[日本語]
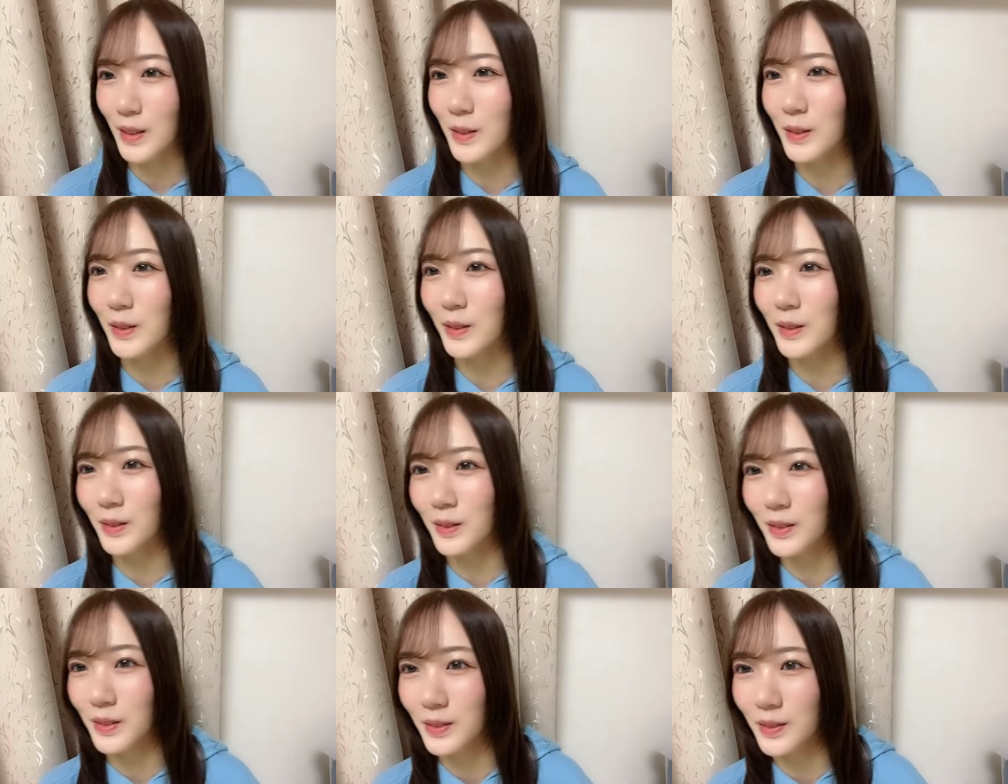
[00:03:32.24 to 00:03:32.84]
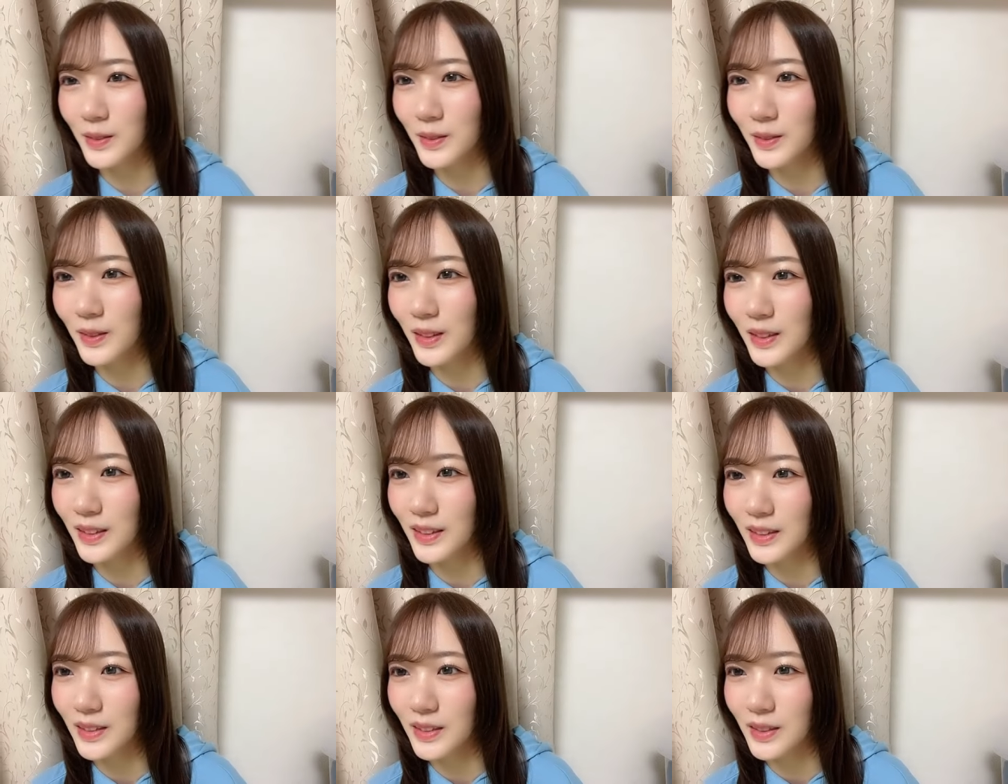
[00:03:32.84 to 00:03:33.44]
いろいろとお
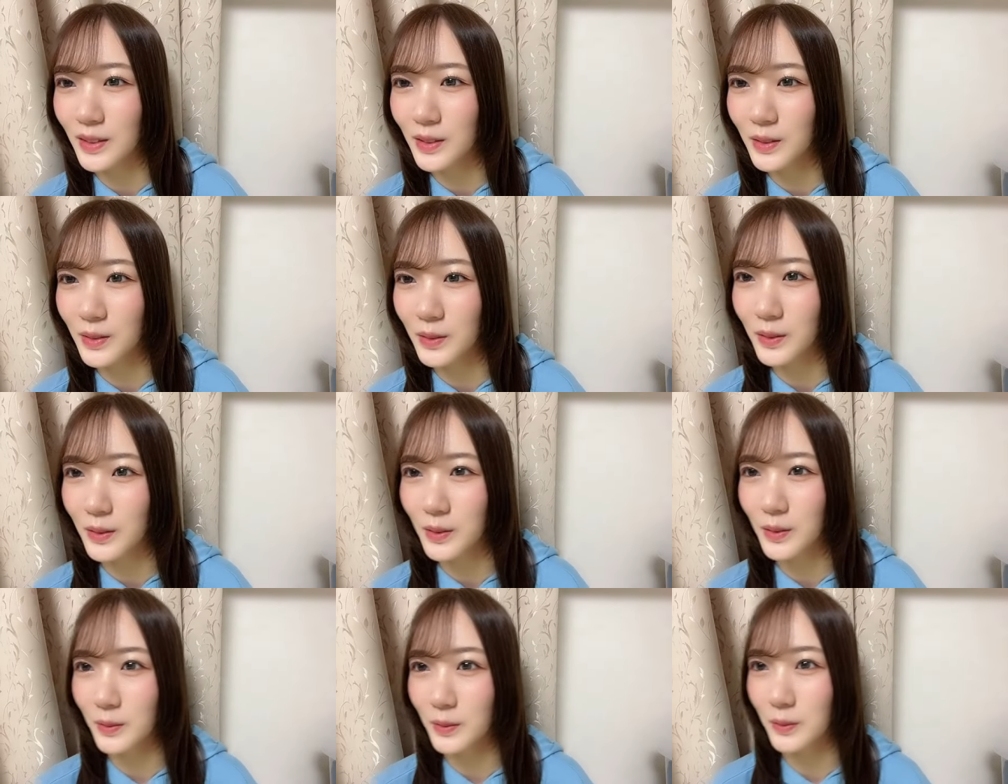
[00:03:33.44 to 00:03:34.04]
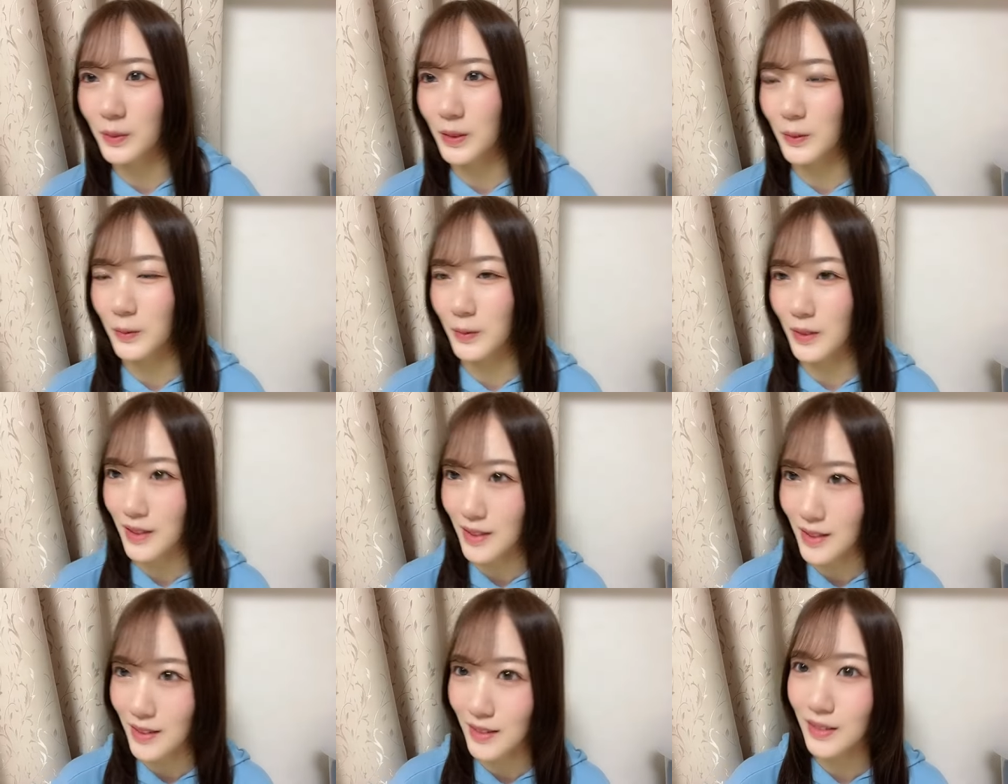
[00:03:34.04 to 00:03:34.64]
話ししようと思い
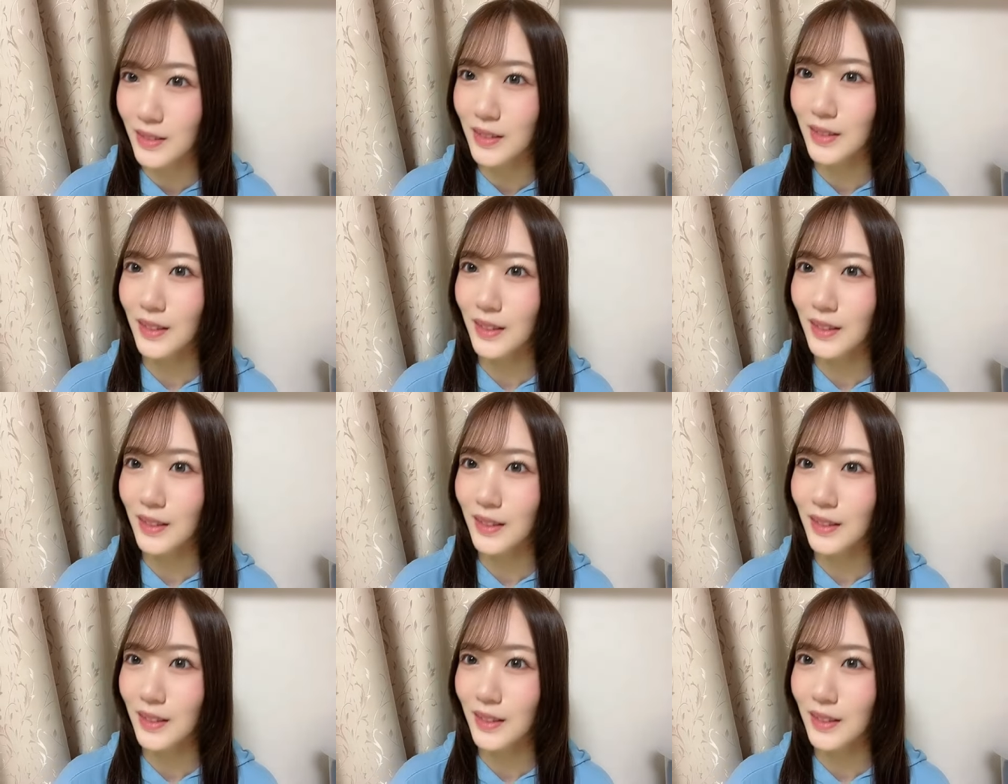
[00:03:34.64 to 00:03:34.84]
ます